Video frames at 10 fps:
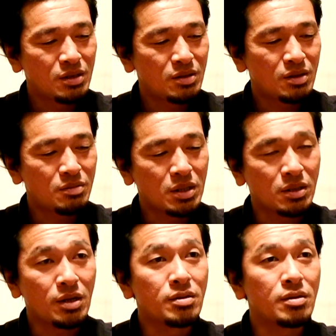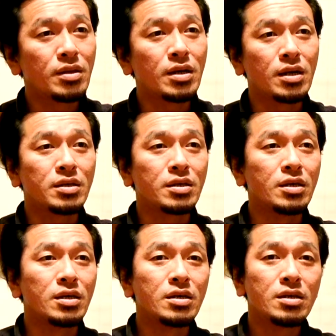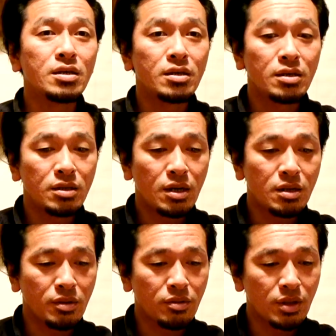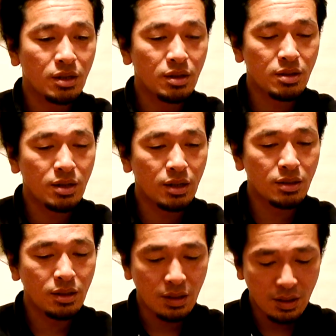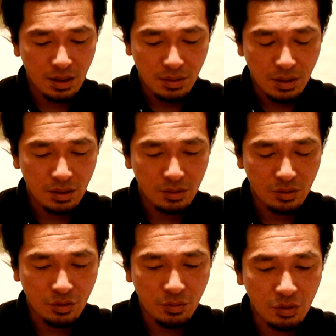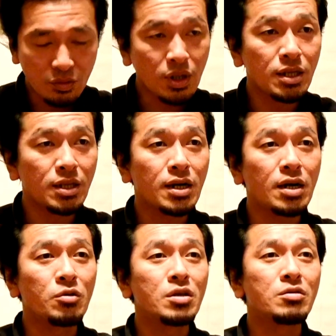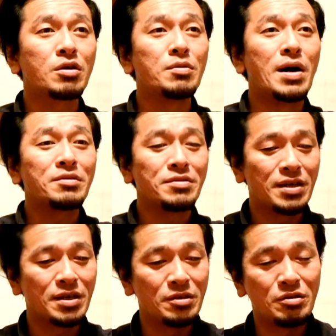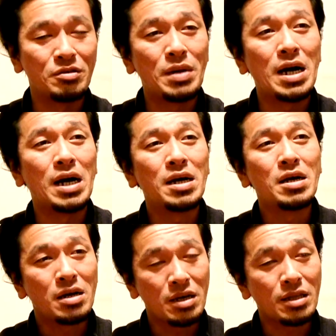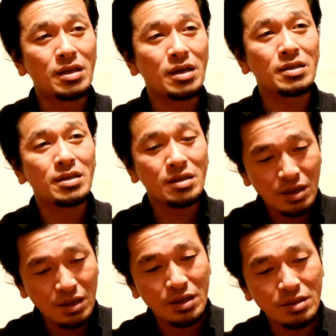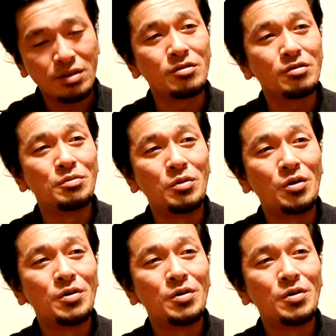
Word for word: まあ大切な楽器であればそれだけしてあげたらね、あの寿命とかで何か起きる時もあるんだけど、まあやってあげたんだからっていうのも